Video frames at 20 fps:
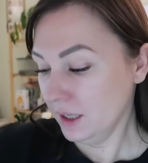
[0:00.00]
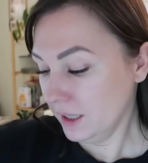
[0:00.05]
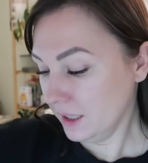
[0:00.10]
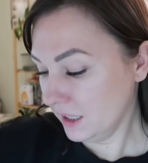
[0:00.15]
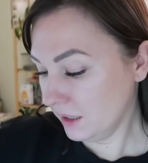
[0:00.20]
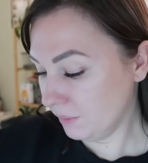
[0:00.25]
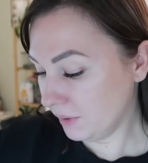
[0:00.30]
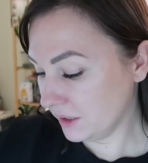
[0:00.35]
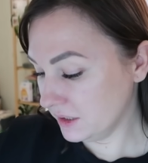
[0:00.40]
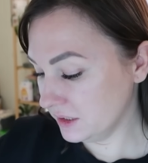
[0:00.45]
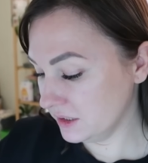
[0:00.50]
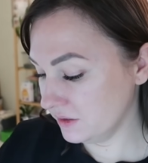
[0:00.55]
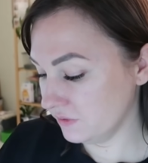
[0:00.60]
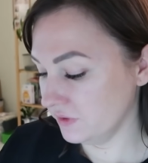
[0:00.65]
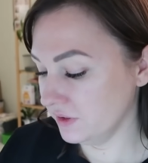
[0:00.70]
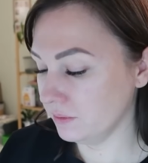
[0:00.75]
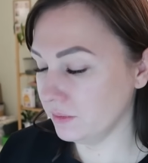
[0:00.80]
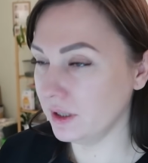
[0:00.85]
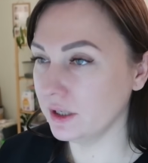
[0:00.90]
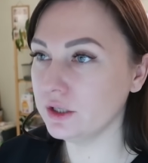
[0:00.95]
И обратите
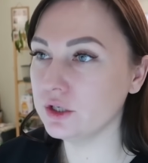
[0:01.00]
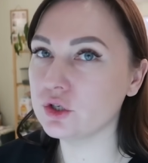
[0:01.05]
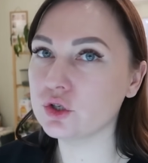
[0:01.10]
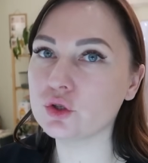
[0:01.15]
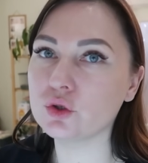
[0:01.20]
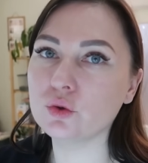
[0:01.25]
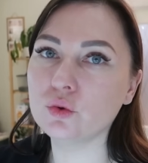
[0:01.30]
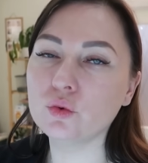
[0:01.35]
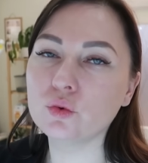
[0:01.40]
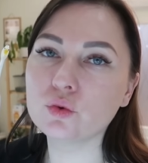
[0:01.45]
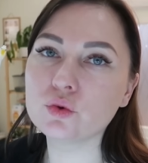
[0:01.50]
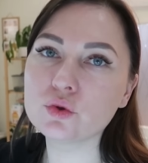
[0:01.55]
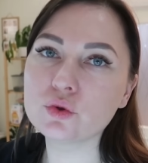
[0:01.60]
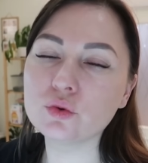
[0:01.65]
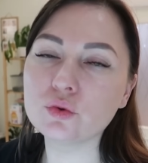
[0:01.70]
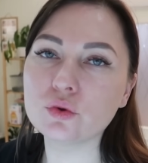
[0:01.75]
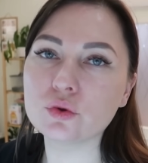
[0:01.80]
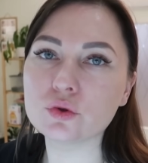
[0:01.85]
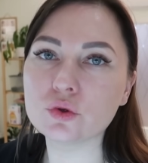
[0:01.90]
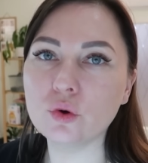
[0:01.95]
внимание, что у
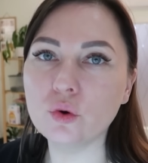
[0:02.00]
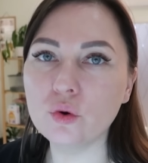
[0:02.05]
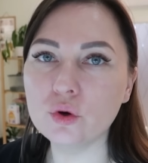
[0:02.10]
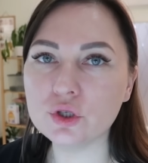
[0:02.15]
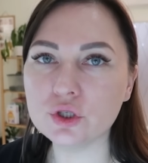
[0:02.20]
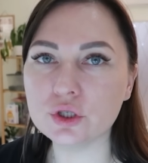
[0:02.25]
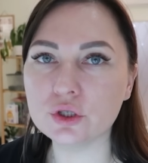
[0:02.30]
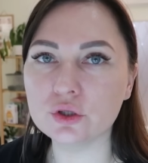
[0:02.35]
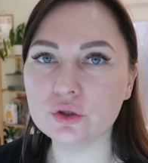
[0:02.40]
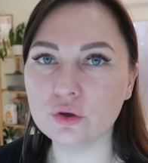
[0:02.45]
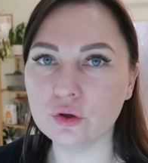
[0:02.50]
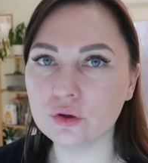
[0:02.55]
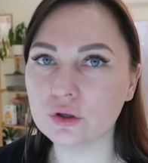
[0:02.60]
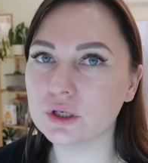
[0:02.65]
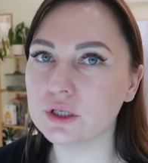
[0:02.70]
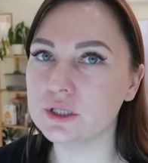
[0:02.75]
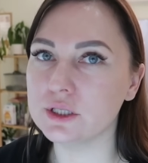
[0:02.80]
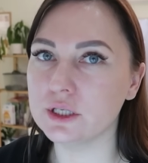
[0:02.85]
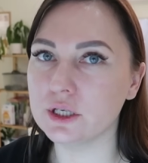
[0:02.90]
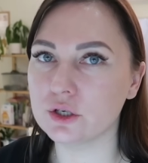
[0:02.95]
Сукус очень
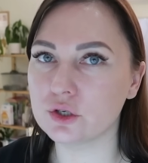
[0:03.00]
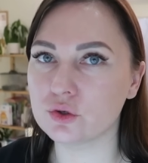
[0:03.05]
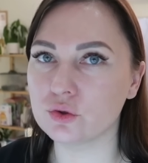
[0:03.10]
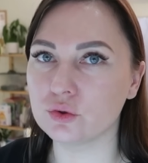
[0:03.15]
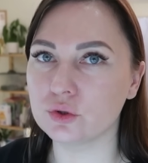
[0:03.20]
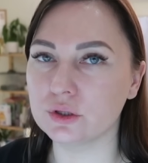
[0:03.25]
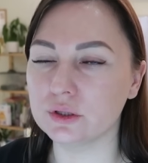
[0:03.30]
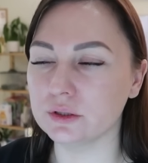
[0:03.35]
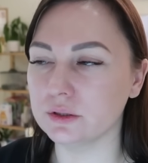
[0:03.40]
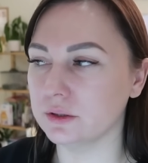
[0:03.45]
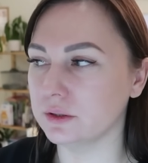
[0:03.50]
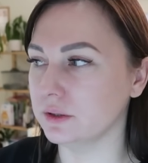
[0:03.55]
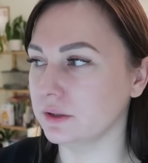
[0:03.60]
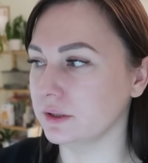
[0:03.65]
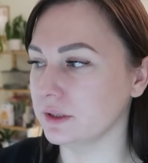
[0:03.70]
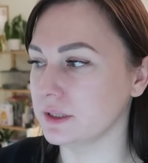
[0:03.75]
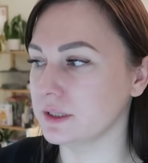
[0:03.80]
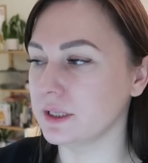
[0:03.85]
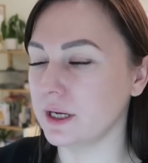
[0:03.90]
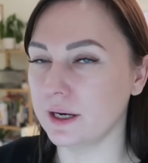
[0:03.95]
долго держит
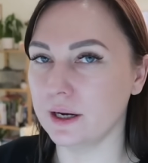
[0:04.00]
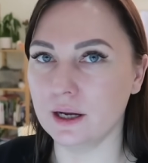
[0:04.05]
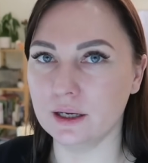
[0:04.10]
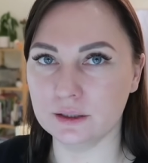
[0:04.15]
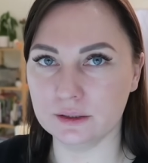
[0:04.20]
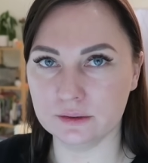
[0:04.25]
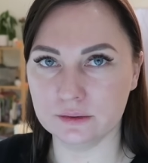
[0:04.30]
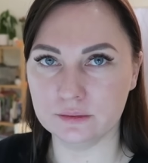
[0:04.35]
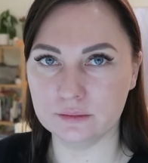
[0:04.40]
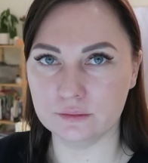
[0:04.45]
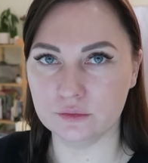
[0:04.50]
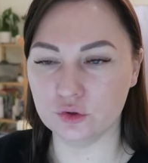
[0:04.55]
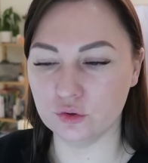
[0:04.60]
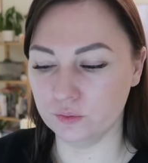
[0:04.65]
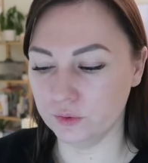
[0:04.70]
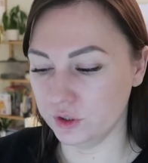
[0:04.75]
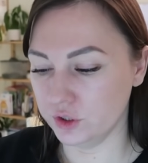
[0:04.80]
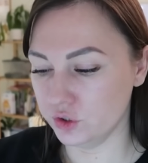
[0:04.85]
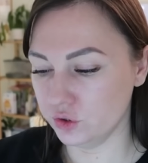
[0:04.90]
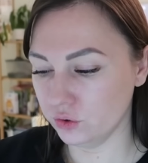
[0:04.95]
э, заряд
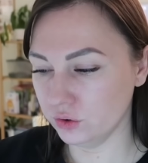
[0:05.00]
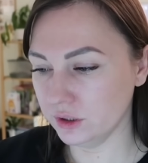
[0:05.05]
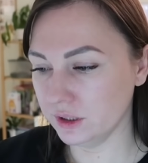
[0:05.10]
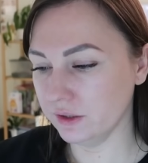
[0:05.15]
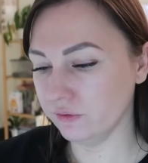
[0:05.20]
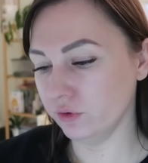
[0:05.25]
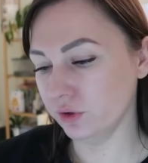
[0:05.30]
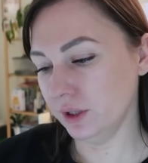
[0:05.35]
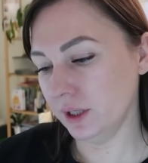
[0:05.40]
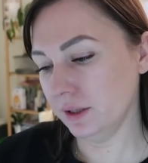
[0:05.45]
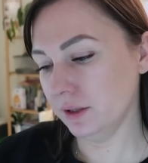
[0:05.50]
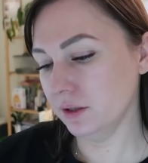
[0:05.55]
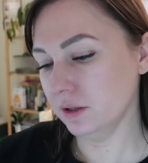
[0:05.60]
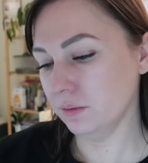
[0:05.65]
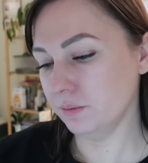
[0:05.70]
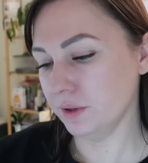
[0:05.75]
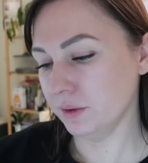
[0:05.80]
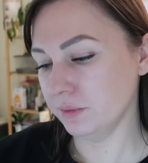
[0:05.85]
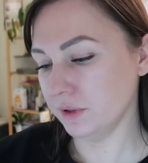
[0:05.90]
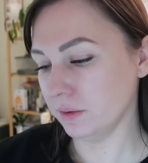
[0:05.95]
зубные щетки. Вот эта,
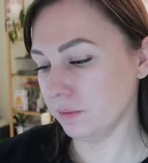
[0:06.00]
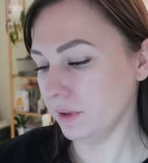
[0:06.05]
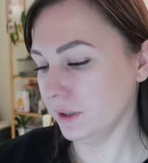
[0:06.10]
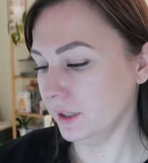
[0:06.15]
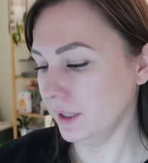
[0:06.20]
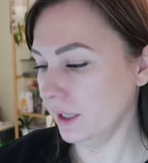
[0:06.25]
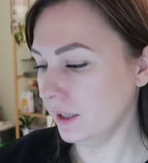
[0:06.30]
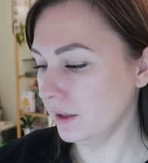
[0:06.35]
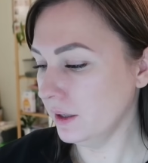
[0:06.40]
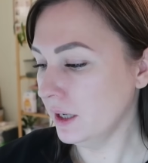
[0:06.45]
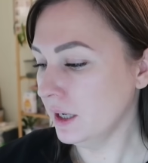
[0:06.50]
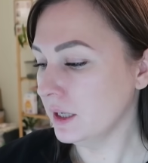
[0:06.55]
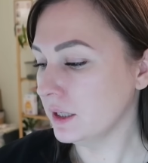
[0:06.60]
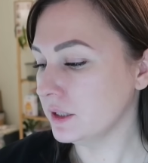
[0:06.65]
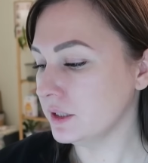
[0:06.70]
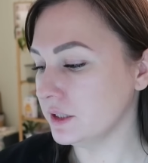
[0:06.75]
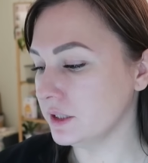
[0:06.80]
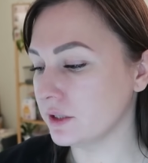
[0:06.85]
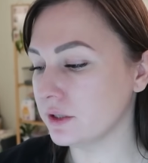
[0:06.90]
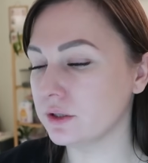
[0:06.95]
например, модель
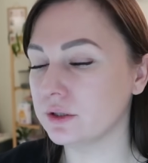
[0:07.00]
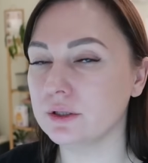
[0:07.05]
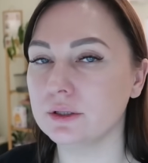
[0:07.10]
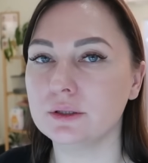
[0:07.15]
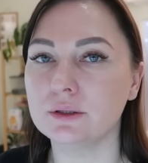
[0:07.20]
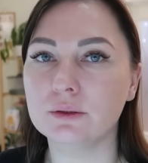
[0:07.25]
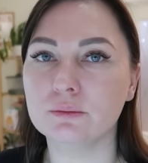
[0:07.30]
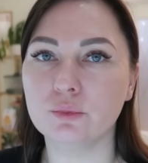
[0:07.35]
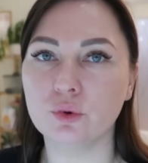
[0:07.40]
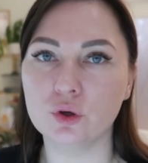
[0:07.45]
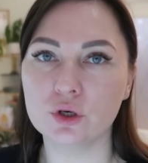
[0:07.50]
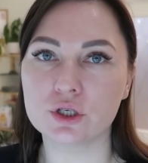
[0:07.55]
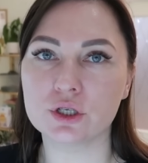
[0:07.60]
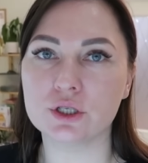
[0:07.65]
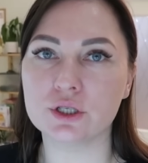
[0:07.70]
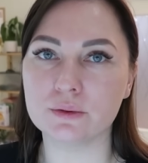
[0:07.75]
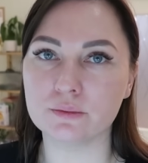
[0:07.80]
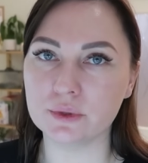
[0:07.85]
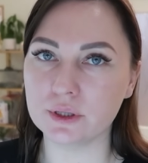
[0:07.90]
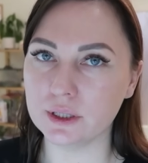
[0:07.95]
держит
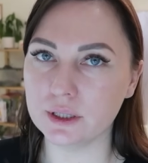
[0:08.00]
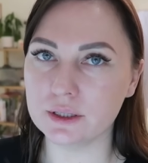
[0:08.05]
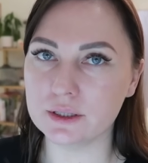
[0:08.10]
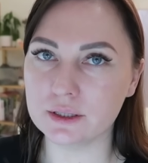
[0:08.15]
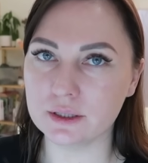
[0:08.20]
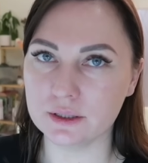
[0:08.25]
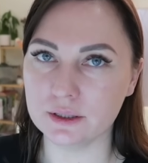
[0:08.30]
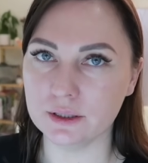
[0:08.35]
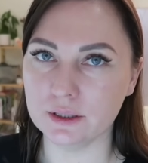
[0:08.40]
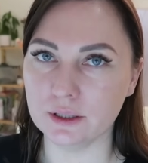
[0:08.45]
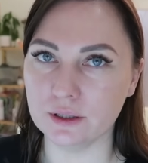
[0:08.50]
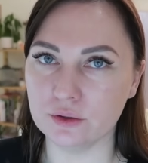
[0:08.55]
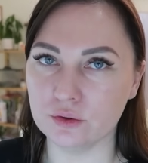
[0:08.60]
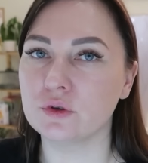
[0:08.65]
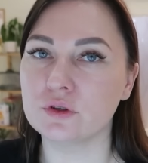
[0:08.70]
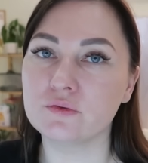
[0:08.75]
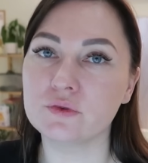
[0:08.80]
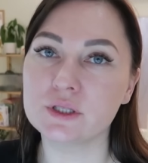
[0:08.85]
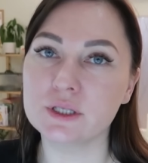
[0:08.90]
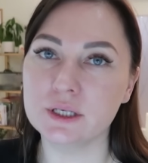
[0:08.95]
больше, чем 30 дней. То
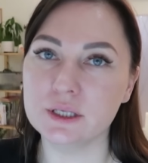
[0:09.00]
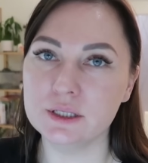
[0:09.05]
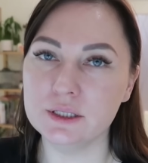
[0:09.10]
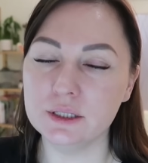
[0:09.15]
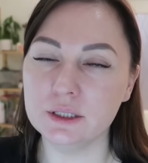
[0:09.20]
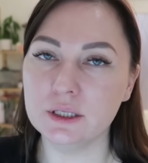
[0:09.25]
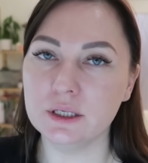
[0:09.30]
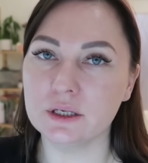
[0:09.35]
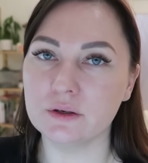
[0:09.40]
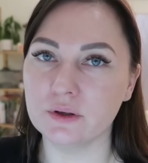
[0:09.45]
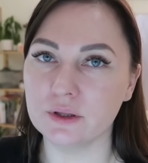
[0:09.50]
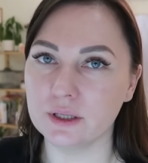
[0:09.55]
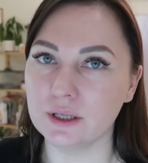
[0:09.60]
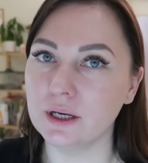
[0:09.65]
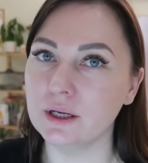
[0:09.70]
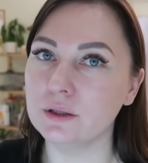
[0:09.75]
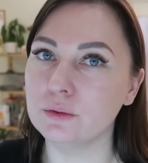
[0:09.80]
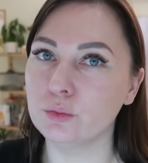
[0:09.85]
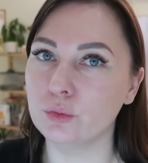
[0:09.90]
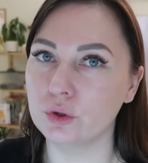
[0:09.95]
есть вы зарядили и
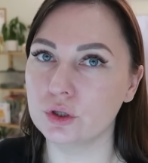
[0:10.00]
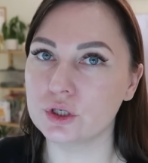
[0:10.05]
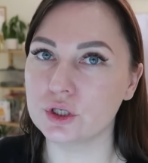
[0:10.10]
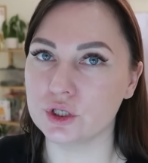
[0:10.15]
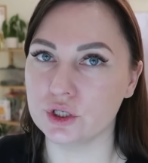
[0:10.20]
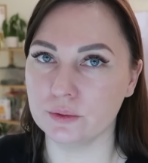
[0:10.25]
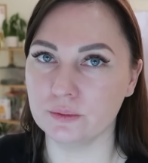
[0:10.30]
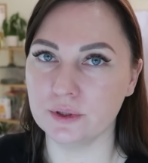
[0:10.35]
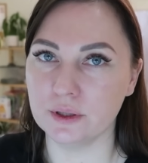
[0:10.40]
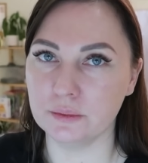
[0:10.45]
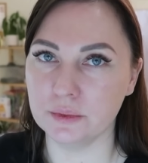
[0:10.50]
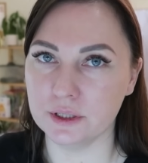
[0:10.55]
хватает больше, чем на